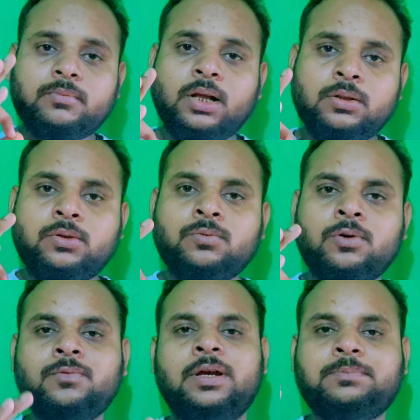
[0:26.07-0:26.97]
तो वो
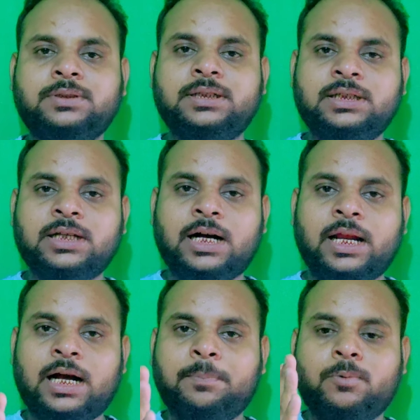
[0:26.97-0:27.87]
वेब सीरीज अगर
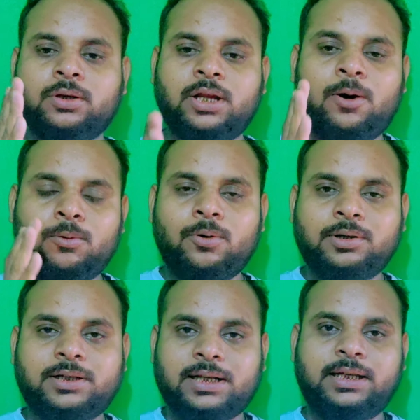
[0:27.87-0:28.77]
आपको डाउनलोड
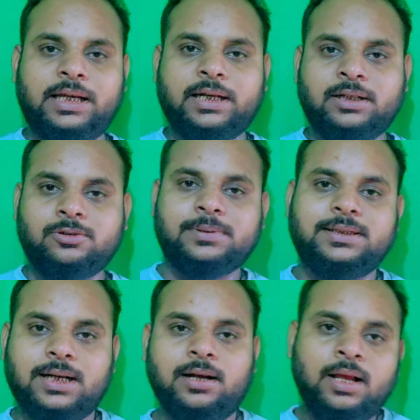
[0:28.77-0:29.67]
करनी है ना तो
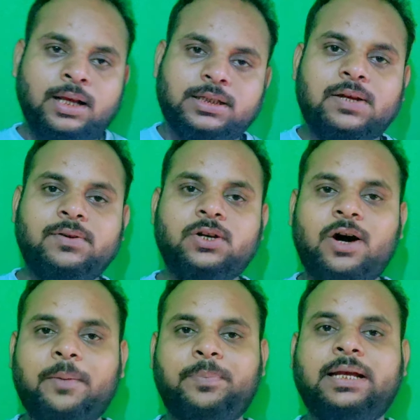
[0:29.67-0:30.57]
भैया ये वीडियो
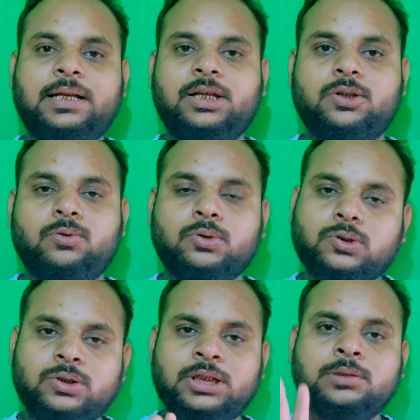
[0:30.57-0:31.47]
आप ही के लिए तो
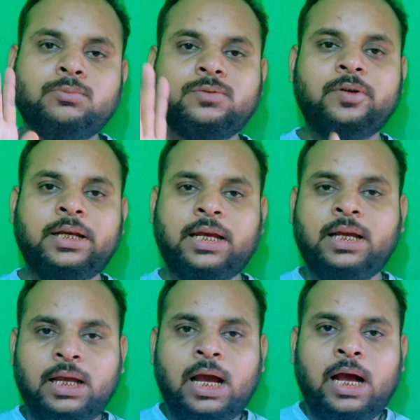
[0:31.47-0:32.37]
दोस्तों इस मूवी की
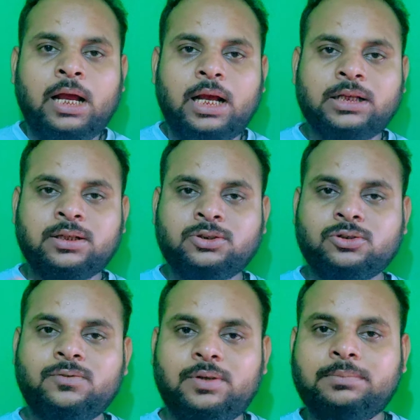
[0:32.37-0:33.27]
इस
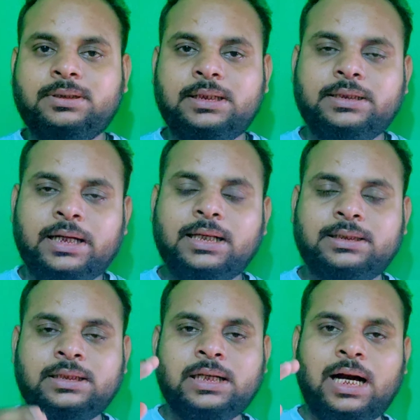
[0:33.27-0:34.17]
जो वेब सीरीज है
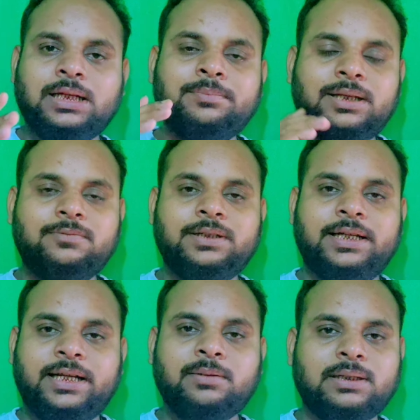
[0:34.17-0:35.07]
इसकी आई
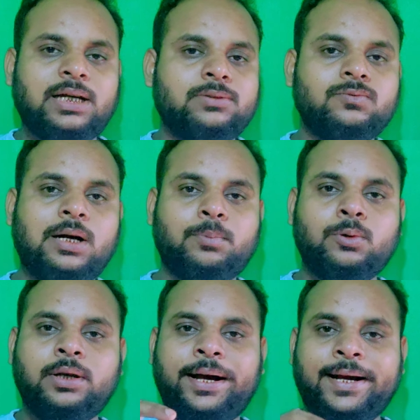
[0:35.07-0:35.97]
रेटिंग बता दूं आपको
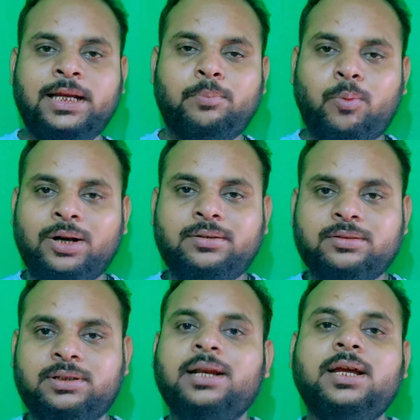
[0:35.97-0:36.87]

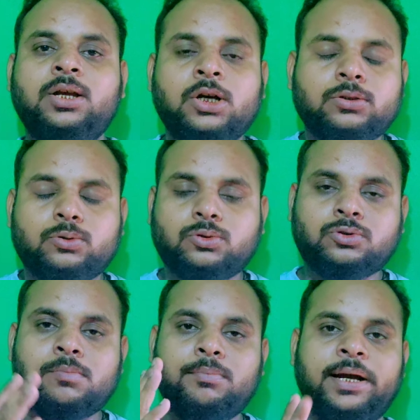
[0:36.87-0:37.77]
9.3 तो दोस्तों
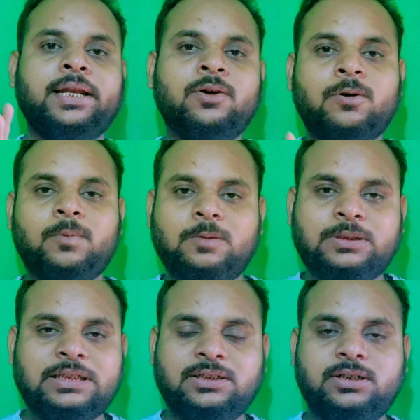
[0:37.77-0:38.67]
मैंने वो वेब
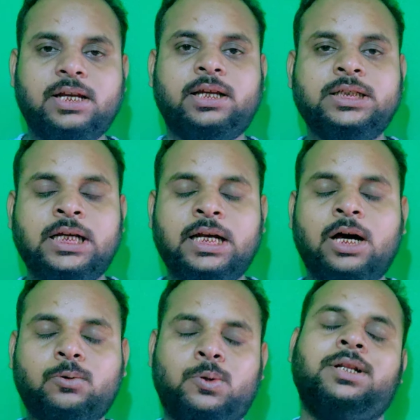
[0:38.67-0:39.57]
सीरीज देखी है यार
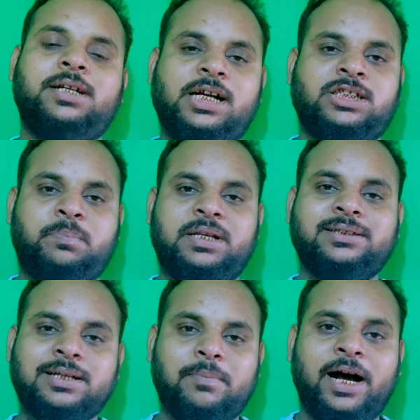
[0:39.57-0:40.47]
खुद का
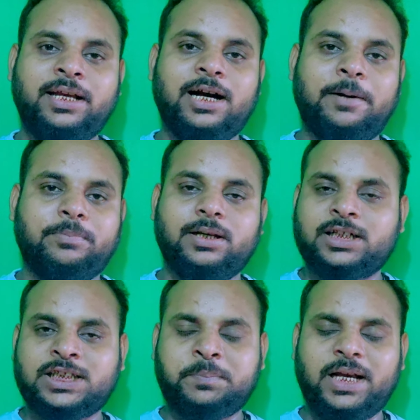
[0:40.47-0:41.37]
एक्सपीरियंस है भाई का आपके
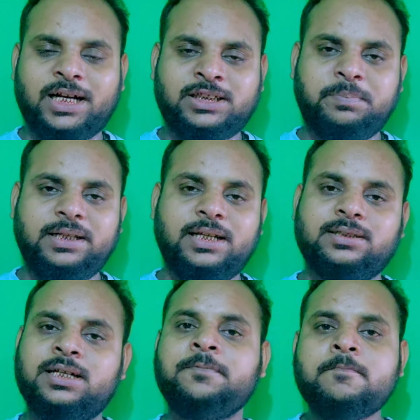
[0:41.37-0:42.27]
एक्सपीरियंस
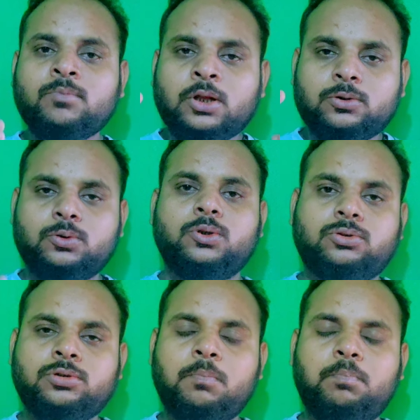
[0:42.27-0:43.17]
है तो
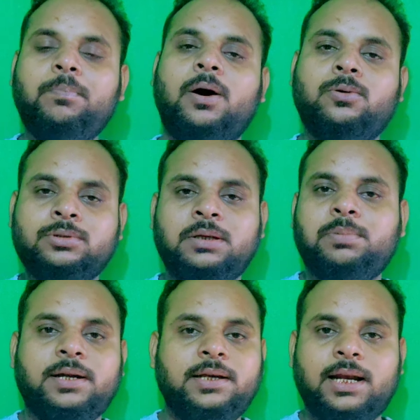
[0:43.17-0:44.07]
दोस्तों बहुत ही
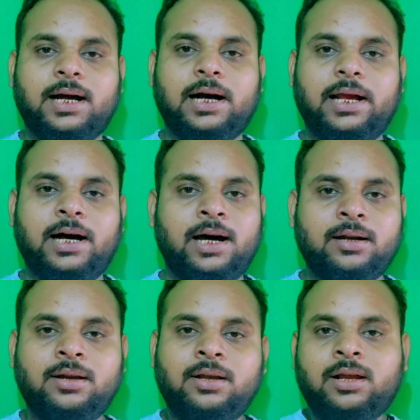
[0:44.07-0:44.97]
बढ़िया लगा यार
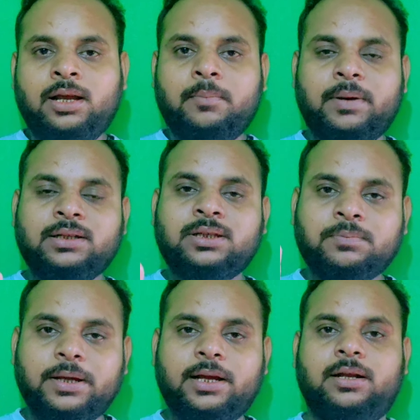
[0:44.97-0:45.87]
मैंने
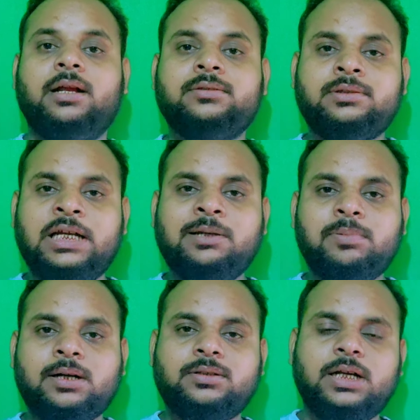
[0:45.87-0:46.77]
सिर्फ तीन
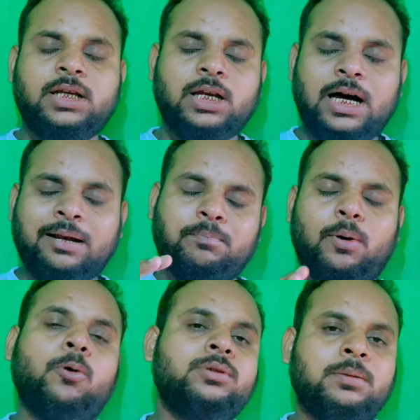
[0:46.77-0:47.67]
पार्ट देखें यार
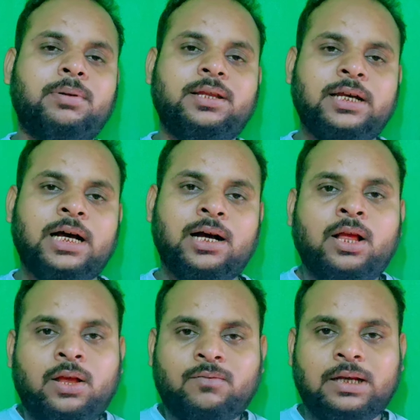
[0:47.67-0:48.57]
बहुत ही बढ़िया
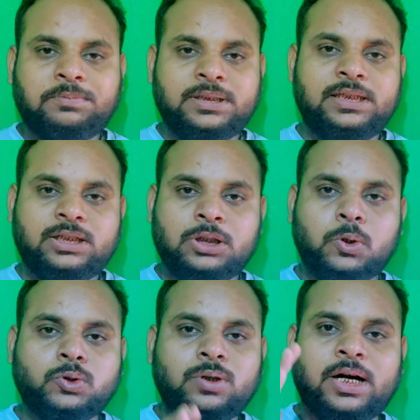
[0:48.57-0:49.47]
वेब सीरीज़ है
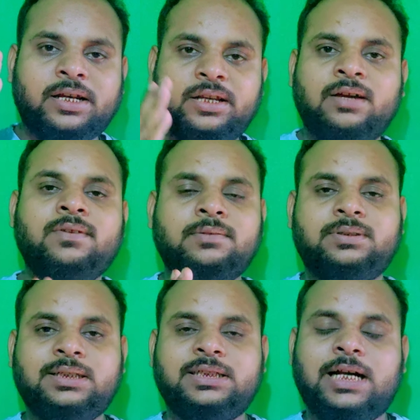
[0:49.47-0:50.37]
दोस्तों अगर ये वेब
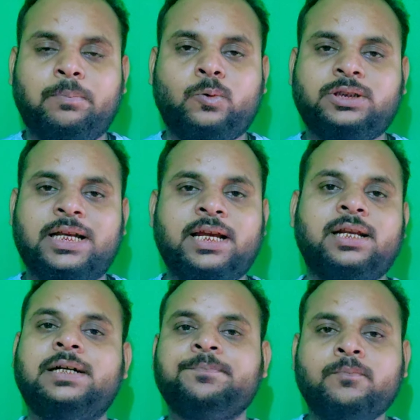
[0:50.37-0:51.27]
सीरीज़ आपको चाहिए
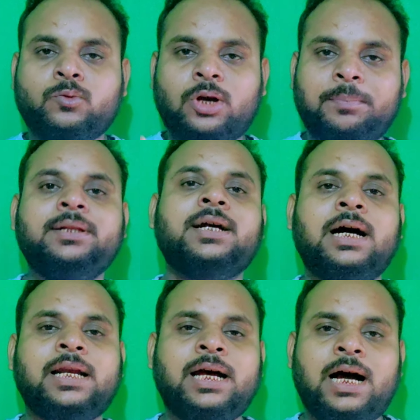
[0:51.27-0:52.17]
ना तो अभी तक
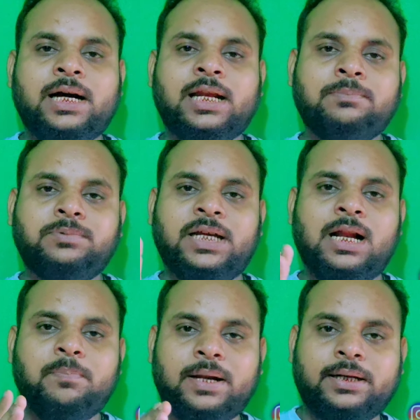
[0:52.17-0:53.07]
अगर अगर आप चैनल
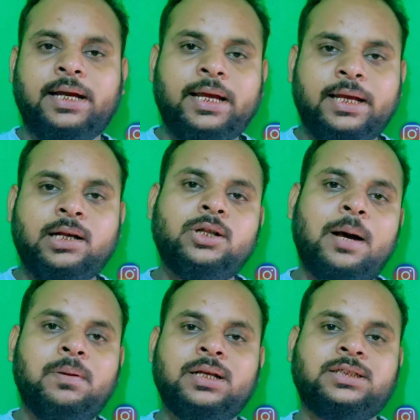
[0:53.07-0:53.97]
पर नए हैं
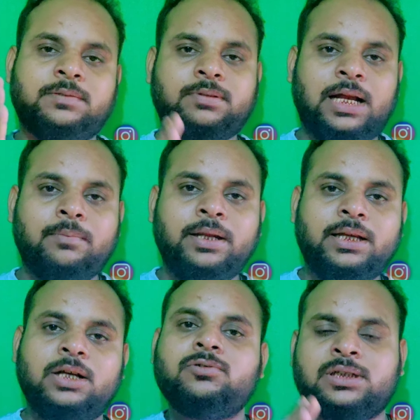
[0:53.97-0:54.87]
अभी तक सब्सक्राइब नहीं
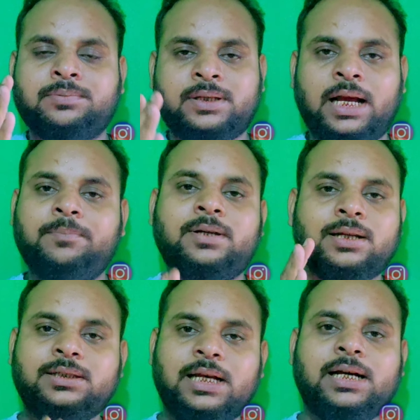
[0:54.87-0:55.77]
किया तो सब्सक्राइब कर
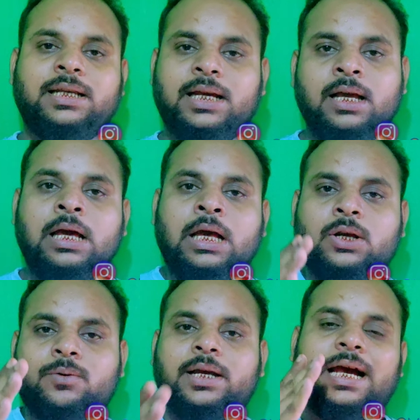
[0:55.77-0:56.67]
दिया करिए
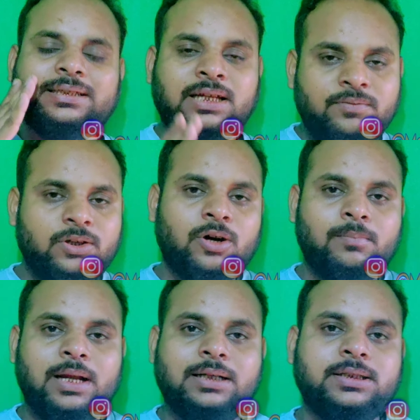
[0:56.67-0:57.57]
क्योंकि ऐसी ही वीडियो हम
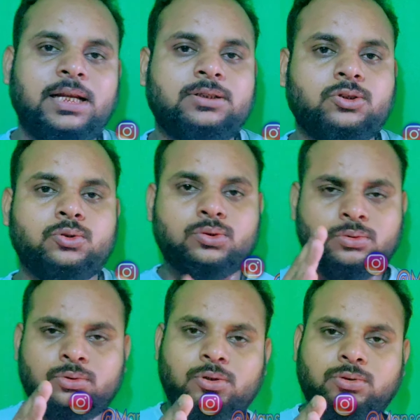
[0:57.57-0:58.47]
लाते रहते तो
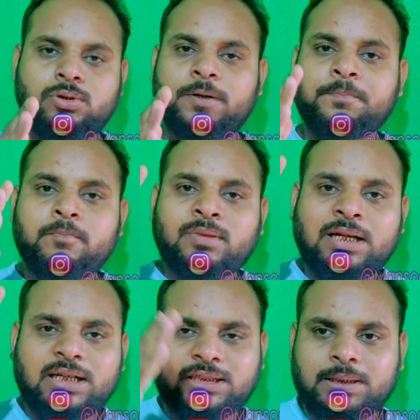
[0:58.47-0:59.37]
दोस्तों
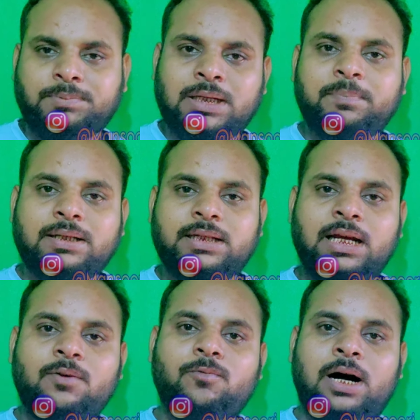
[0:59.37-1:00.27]
डिस्क्रिप्शन पर
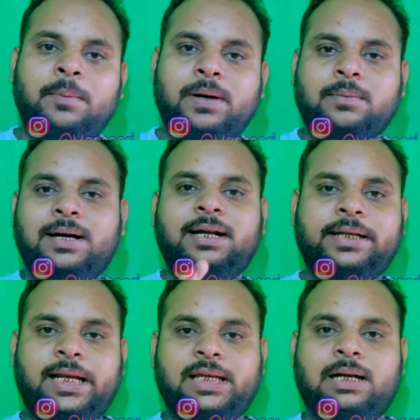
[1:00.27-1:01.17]
जाइए वहाँ पर हमारे
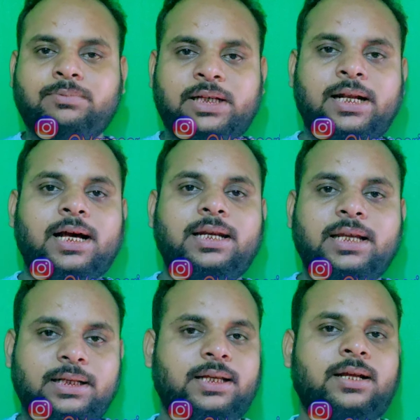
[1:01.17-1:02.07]
टेलीग्राम चैनल का
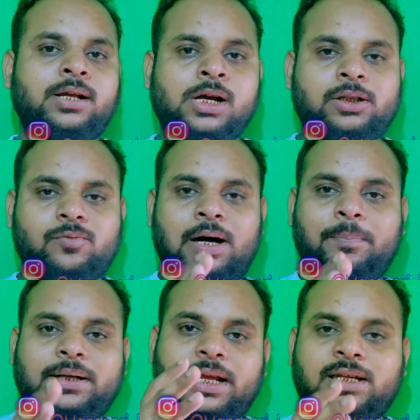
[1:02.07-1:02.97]
लिंक है तो वहाँ
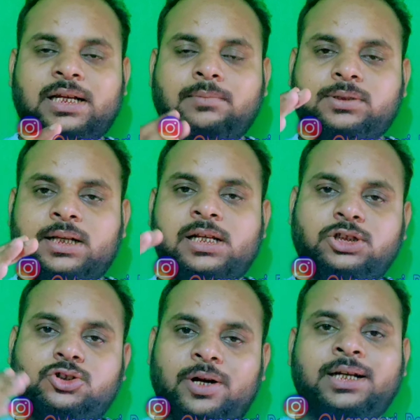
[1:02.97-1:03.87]
पर टेलीग्राम चैनल ज्वाइन